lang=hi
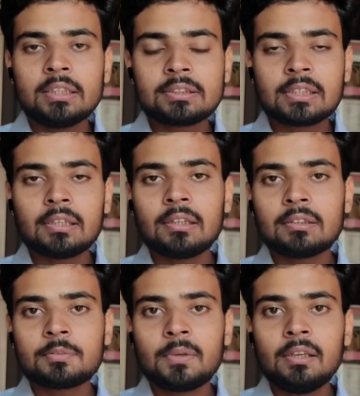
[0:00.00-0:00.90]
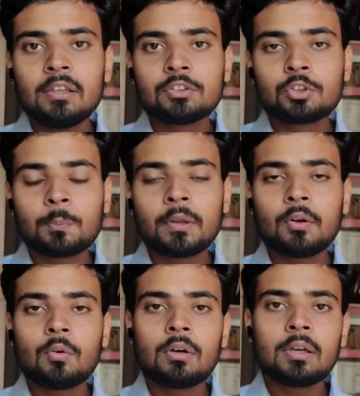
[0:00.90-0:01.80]
इस केस में सुप्रीम
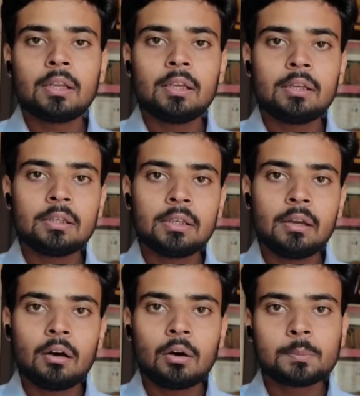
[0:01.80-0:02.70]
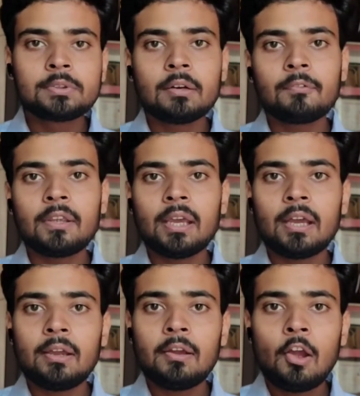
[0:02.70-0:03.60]
कोर्ट ने यह ऑब्जर्व किया
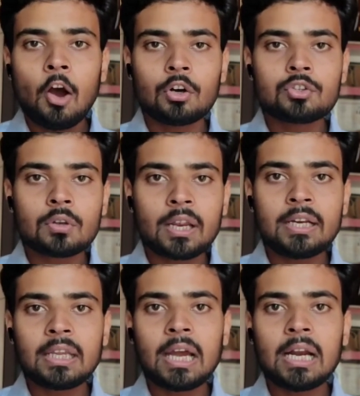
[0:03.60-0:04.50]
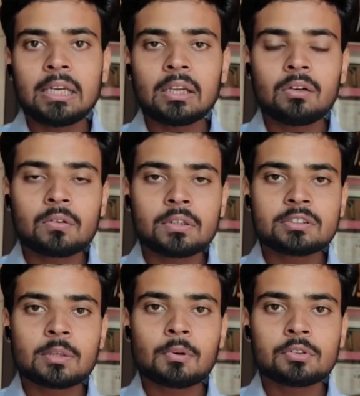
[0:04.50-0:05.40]
है और जो राइट है आर्टिकल ट्वेंटी
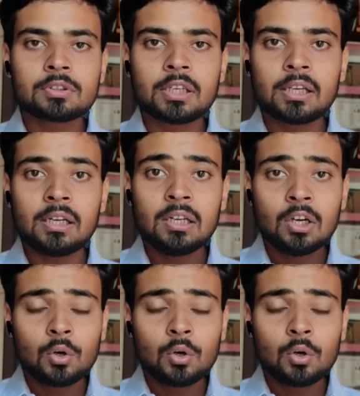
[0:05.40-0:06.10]
सब क्लॉज थ्री का